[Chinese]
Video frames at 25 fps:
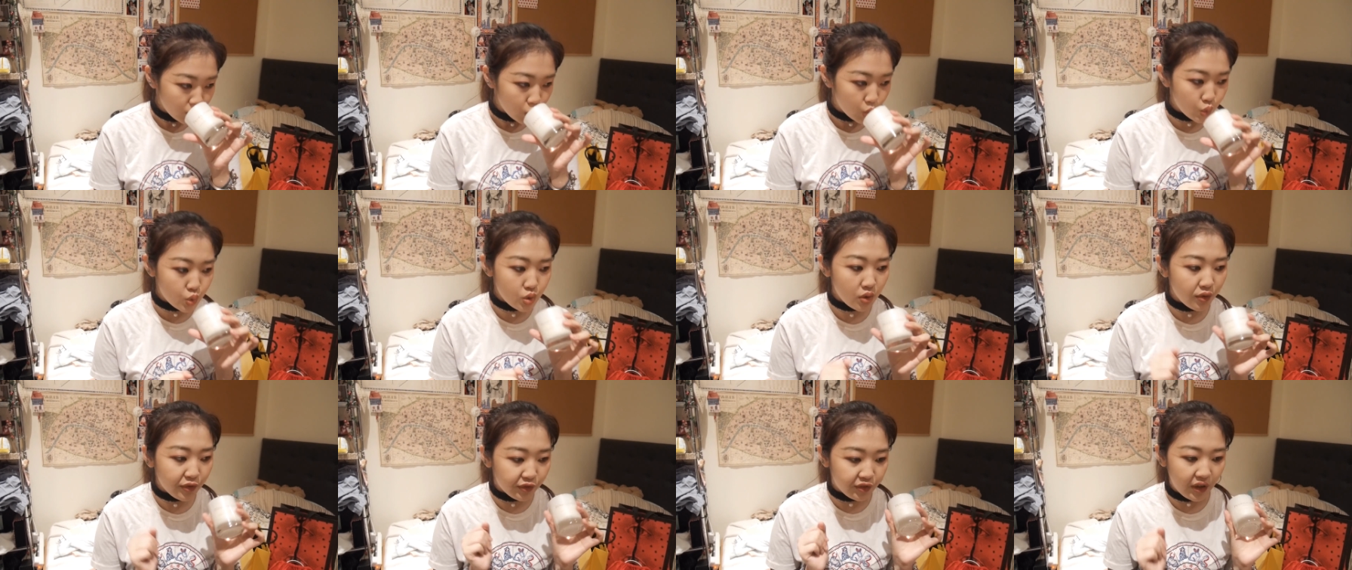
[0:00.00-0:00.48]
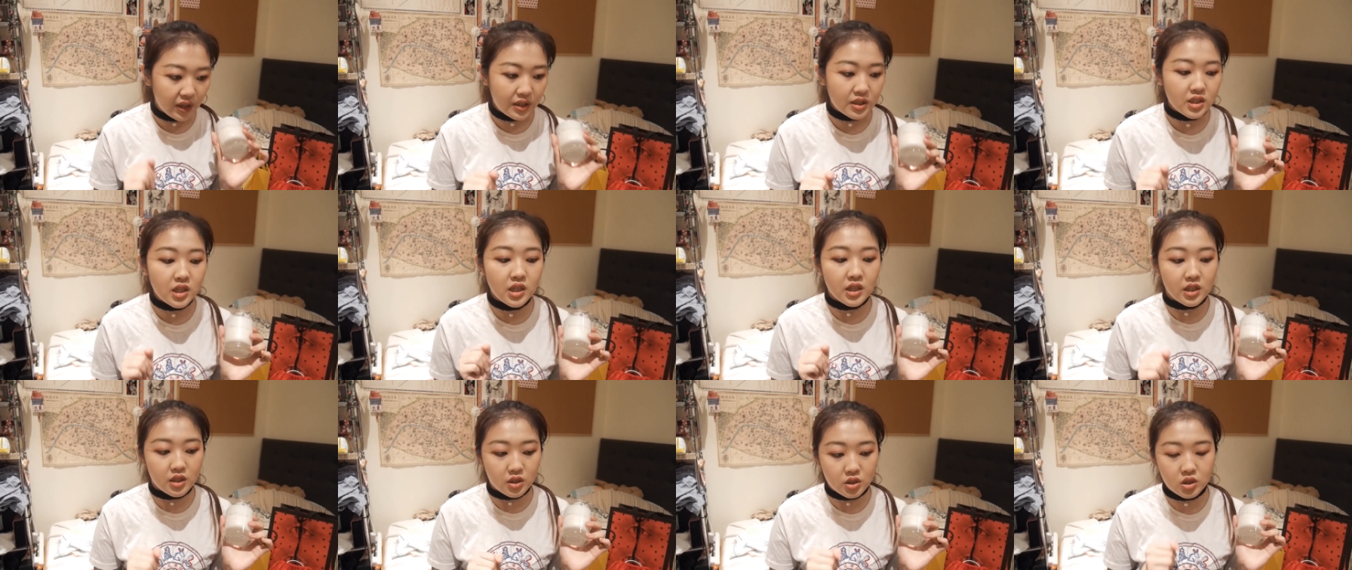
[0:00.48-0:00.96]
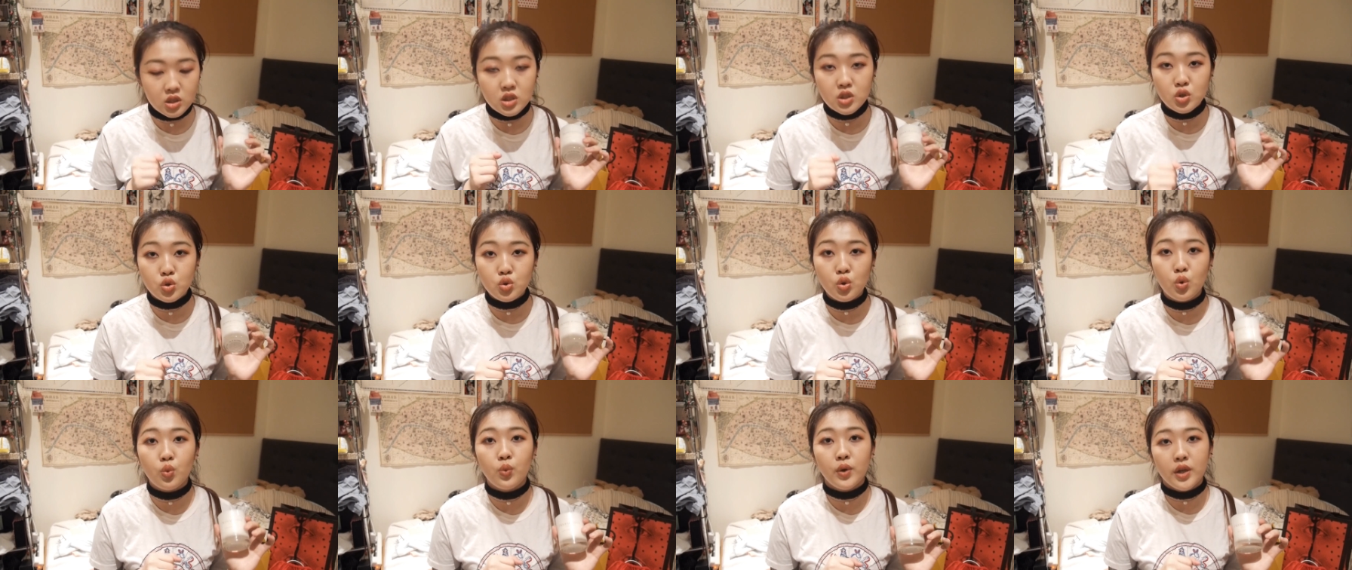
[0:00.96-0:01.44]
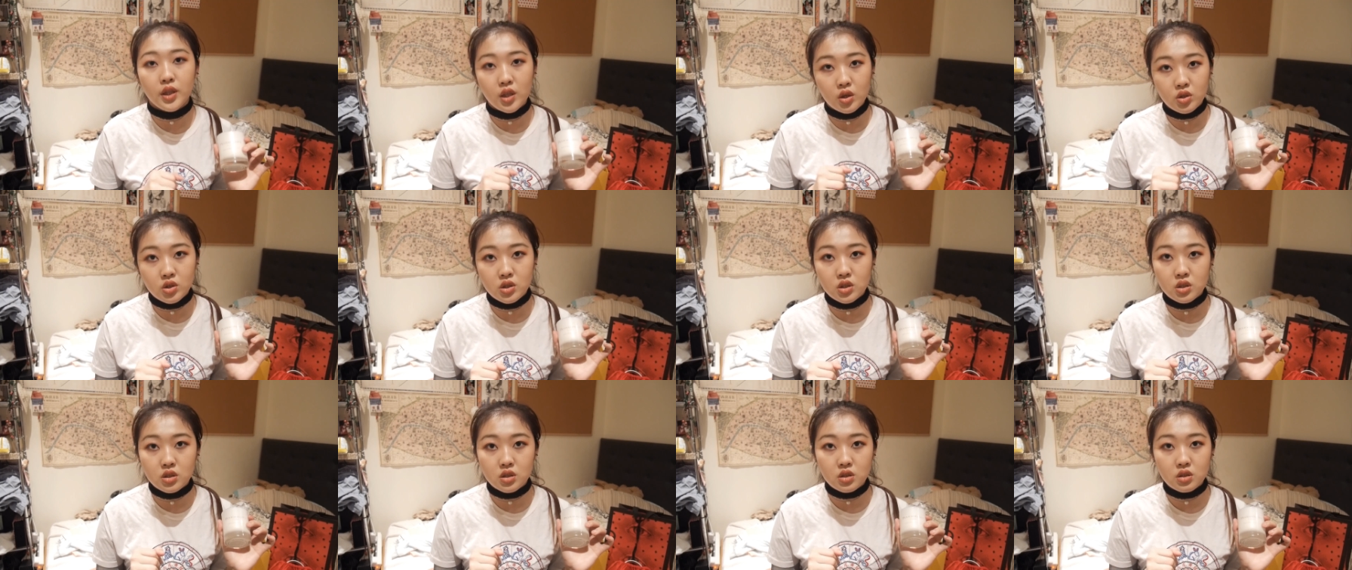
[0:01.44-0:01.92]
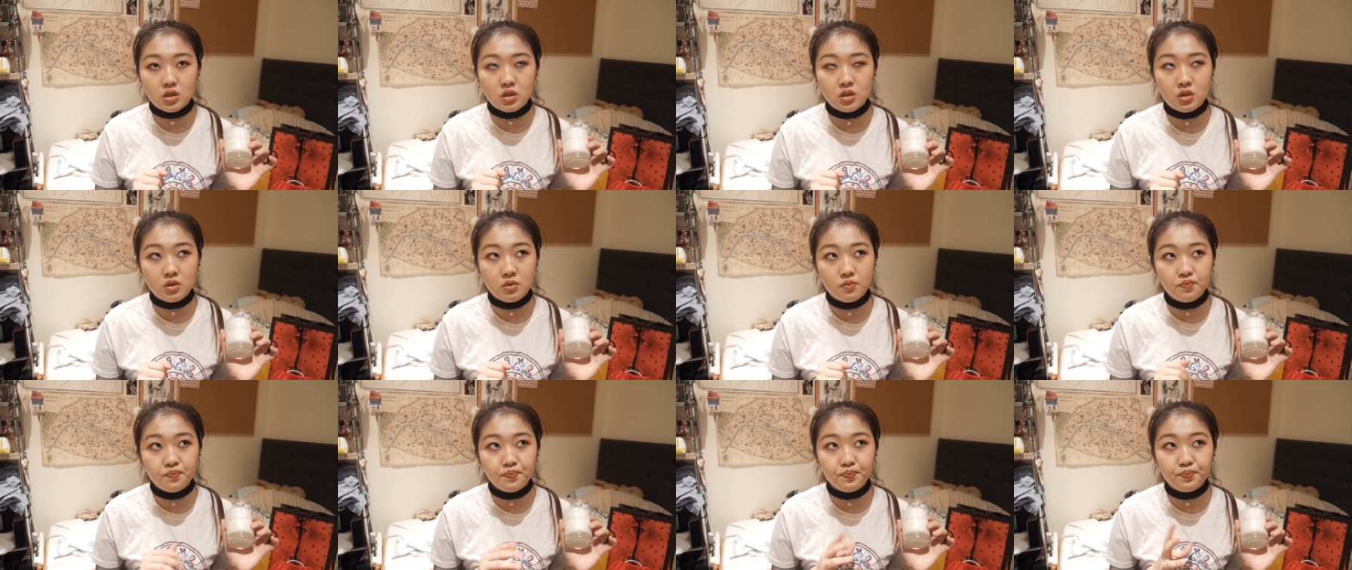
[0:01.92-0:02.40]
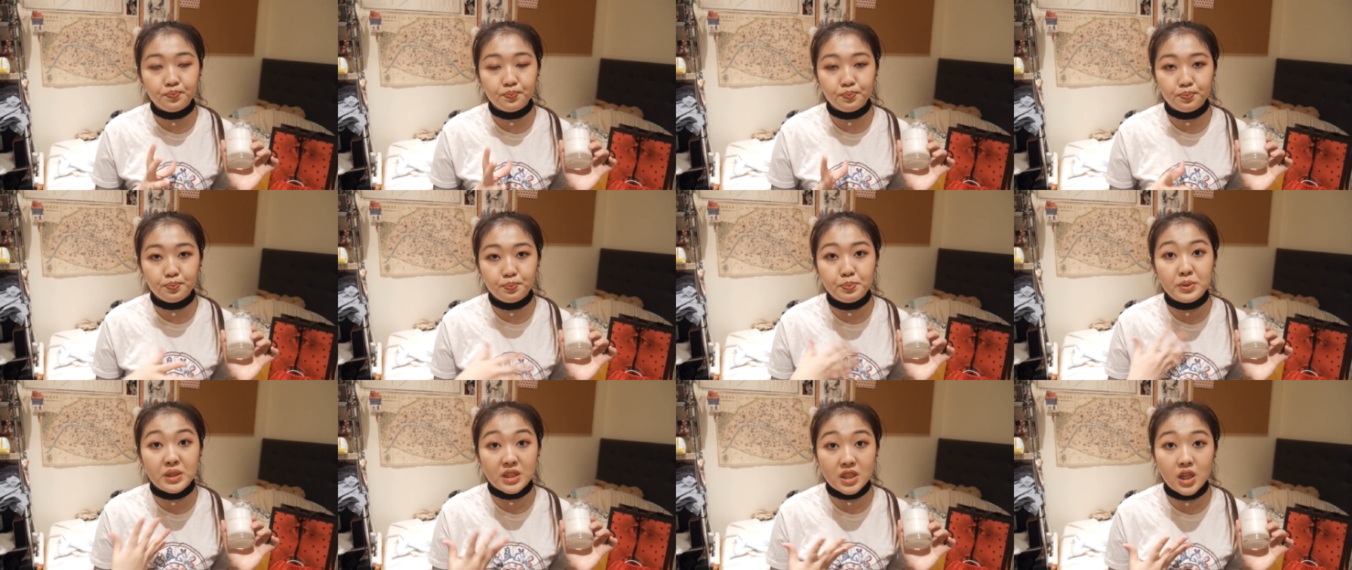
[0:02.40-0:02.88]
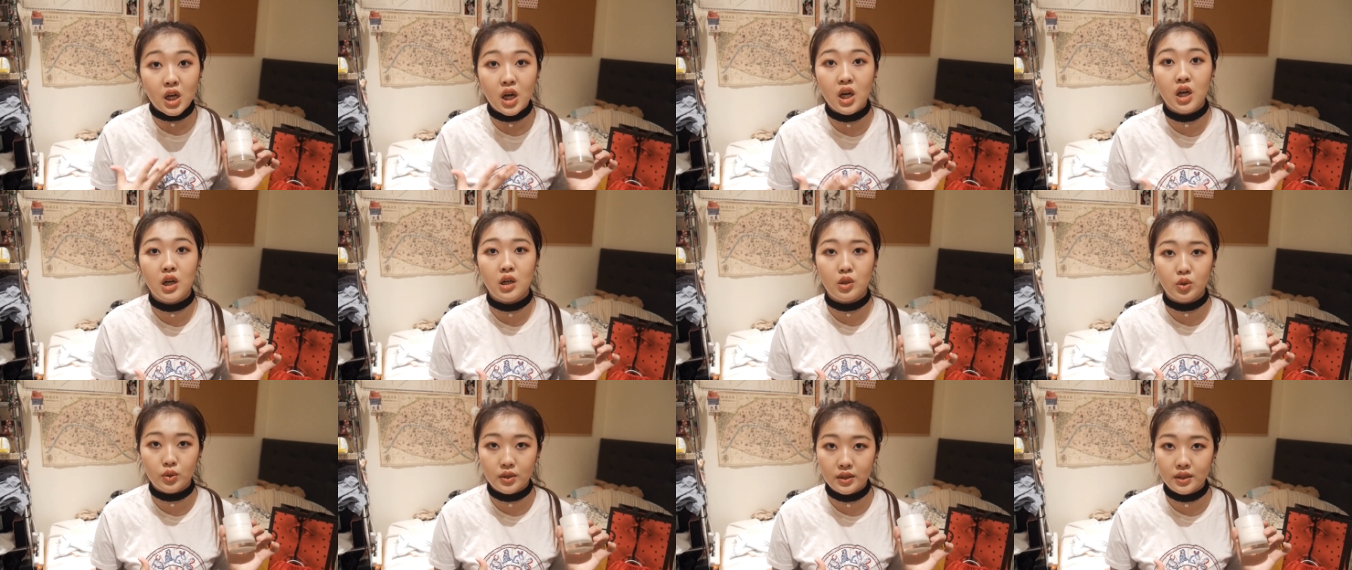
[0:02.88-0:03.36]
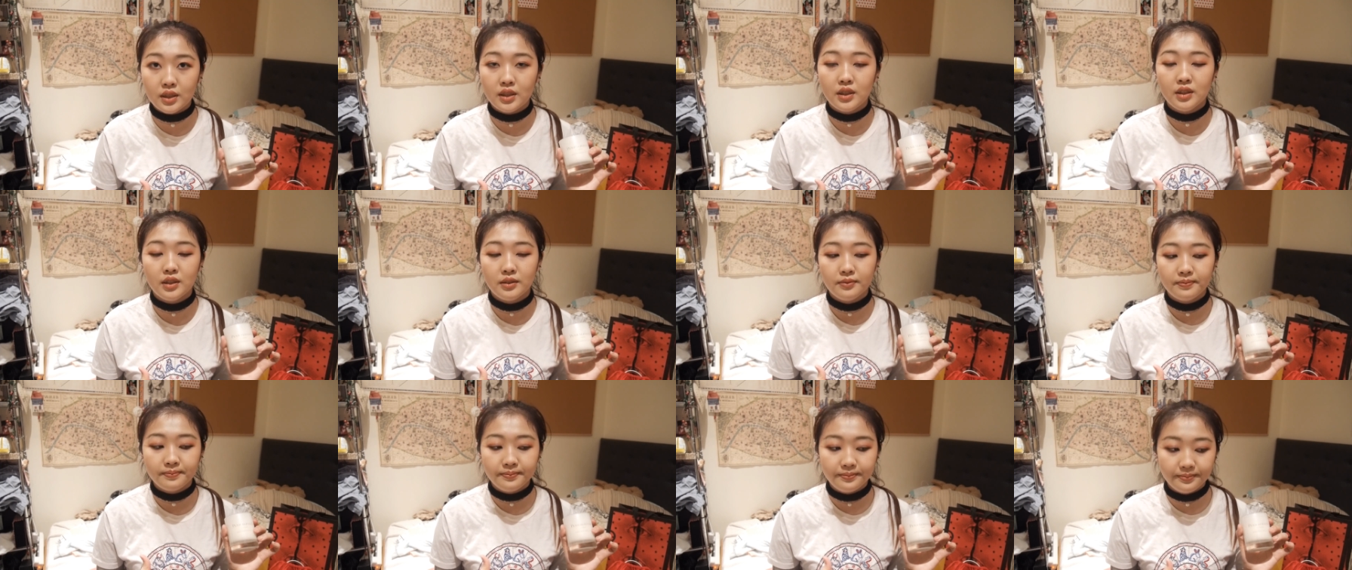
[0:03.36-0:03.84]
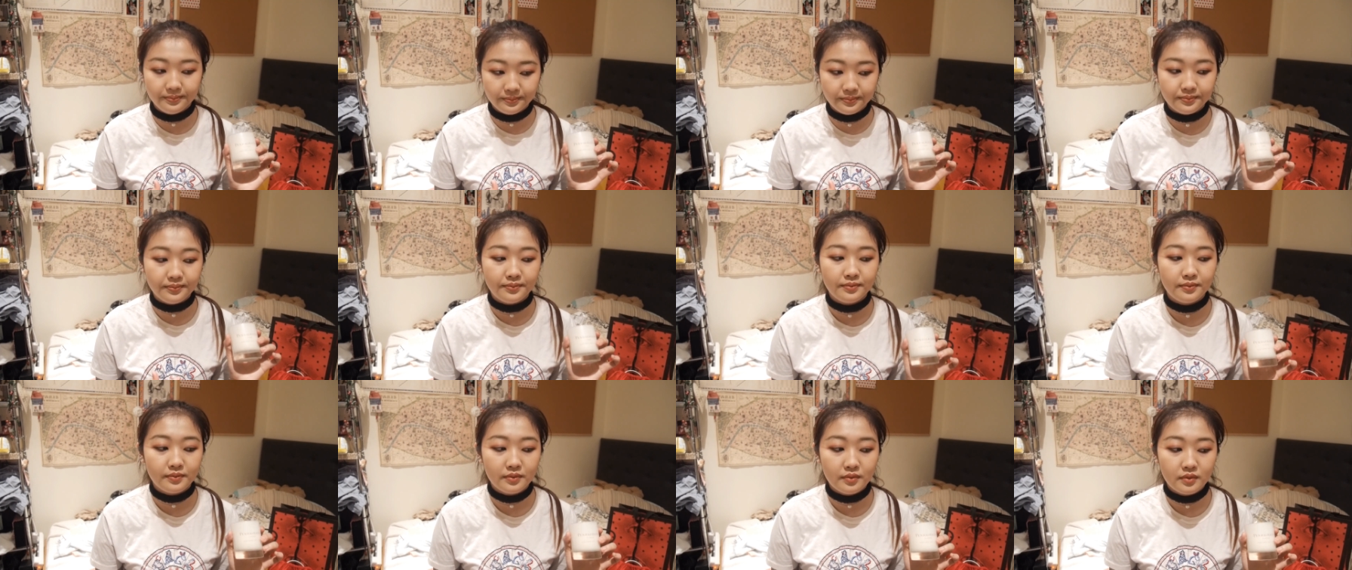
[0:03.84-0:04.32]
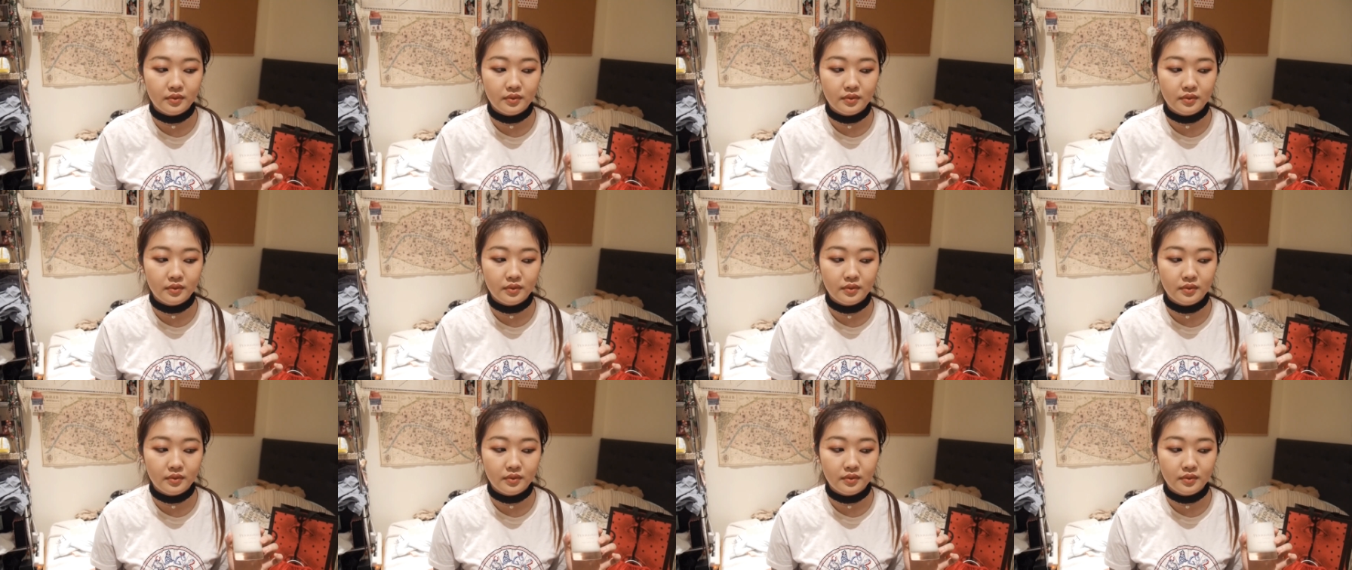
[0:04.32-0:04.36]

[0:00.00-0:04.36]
我觉得房间里是这种味道是比较好的。嗯，